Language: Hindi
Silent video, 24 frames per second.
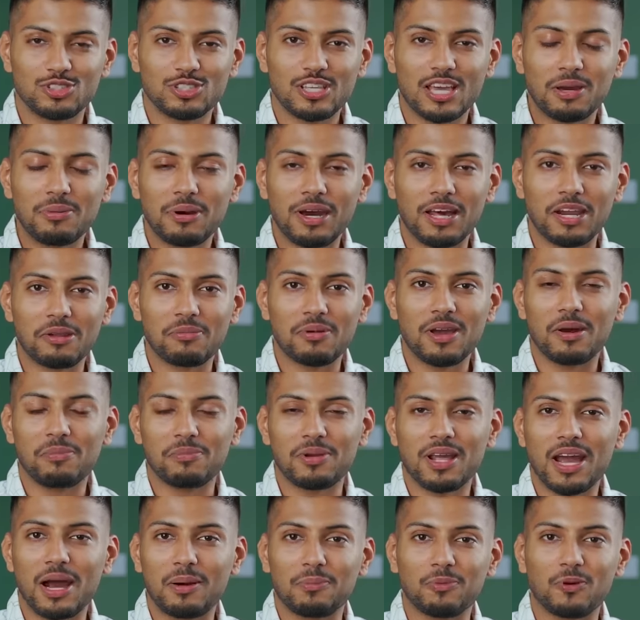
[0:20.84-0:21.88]
जिसके बारे में
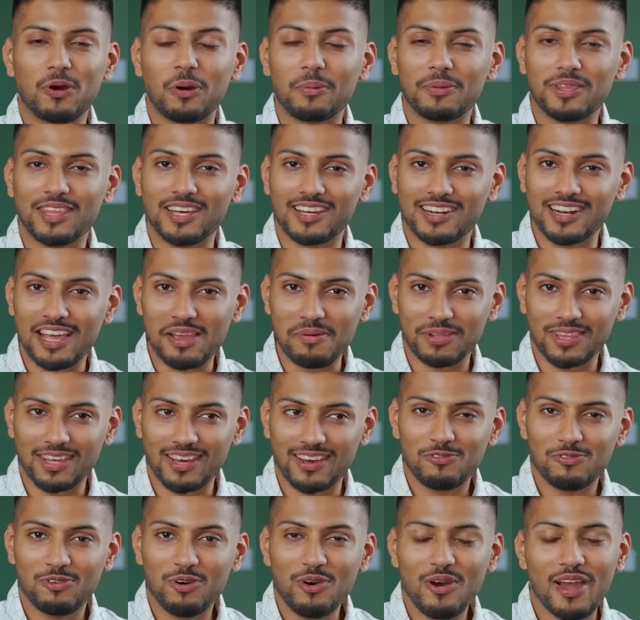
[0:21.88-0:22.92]
हमने आपको अभी तक नहीं
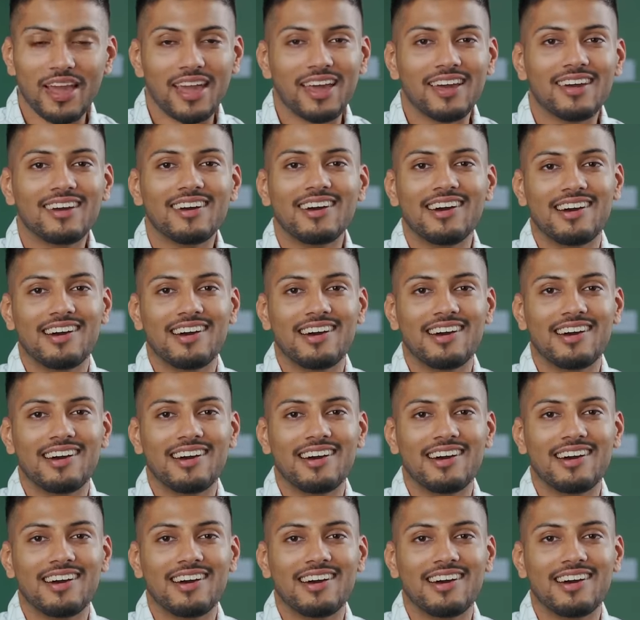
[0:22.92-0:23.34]
बताया वो है